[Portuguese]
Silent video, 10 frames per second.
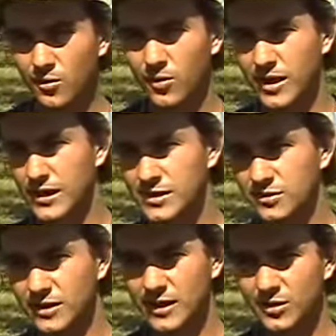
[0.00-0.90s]
ou a
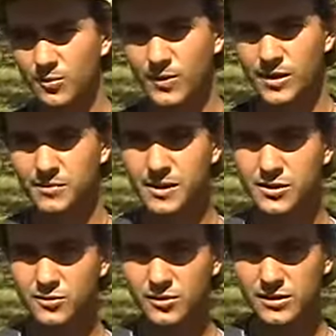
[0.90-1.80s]
região dela não
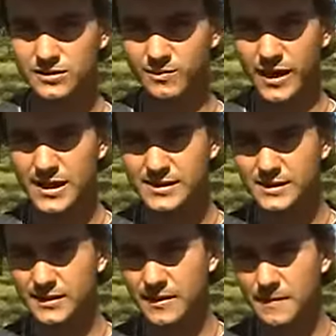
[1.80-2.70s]
permite outra
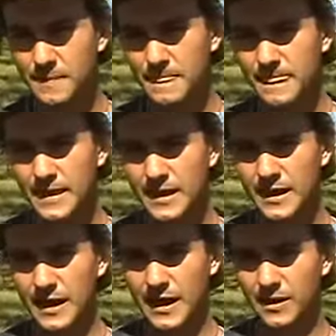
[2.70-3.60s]
espécie,
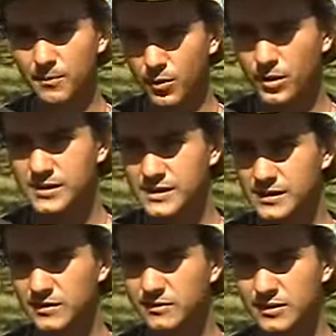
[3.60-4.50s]
ela pode
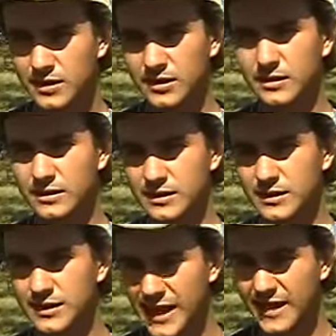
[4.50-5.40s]
sim e,
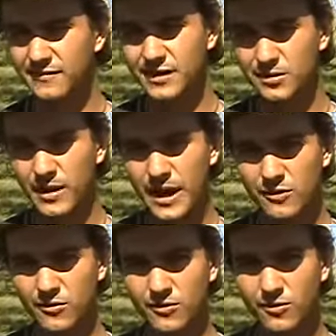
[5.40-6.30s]
e deve
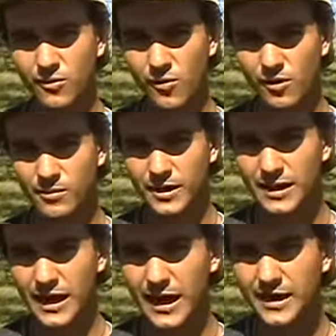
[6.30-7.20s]
trabalhar com, com a
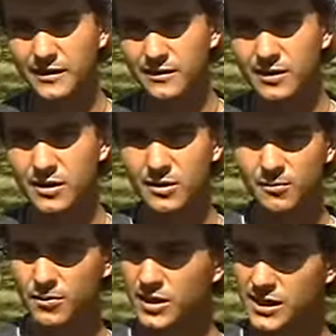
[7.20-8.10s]
braquiária,
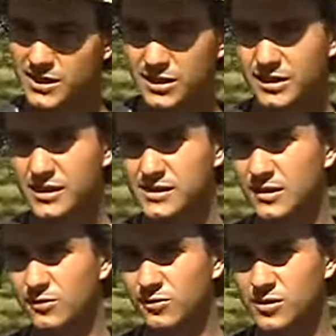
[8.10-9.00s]
manejando nas
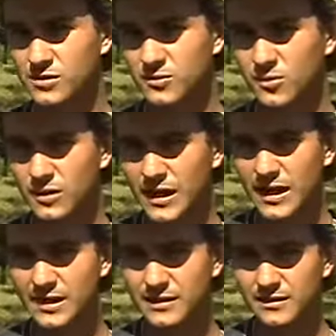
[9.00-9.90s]
alturas
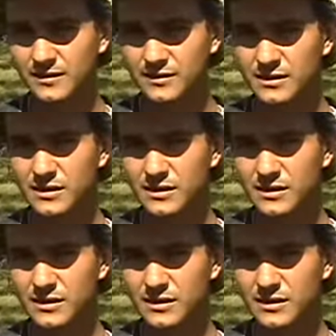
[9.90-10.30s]
corretas,